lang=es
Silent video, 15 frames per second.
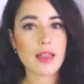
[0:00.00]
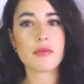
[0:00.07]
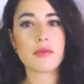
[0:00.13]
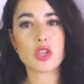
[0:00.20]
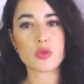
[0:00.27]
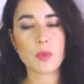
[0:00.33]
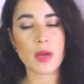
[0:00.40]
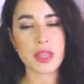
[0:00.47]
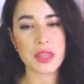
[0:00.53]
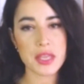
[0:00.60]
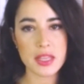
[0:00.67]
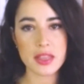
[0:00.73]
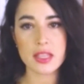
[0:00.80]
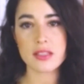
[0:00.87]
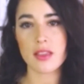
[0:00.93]
había cada vez menos
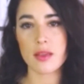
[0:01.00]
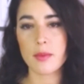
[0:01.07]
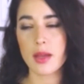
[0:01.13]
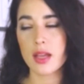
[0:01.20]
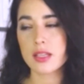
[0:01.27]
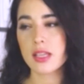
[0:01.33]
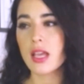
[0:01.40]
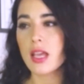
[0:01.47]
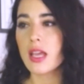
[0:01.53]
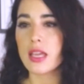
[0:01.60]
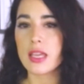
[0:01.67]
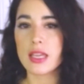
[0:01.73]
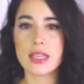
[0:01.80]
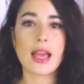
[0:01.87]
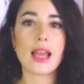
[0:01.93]
pacientes y demás
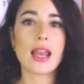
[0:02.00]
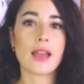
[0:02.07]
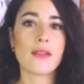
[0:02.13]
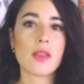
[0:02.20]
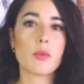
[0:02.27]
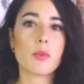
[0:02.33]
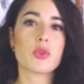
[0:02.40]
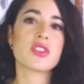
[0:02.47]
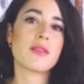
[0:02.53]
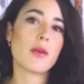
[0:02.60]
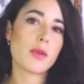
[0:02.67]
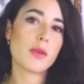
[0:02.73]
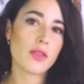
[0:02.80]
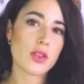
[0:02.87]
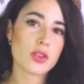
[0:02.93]
y ya la gente
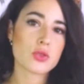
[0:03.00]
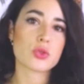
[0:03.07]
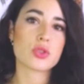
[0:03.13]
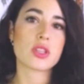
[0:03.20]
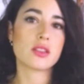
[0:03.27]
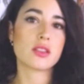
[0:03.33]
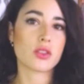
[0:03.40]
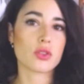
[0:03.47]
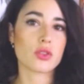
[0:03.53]
pues iba volviendo a sus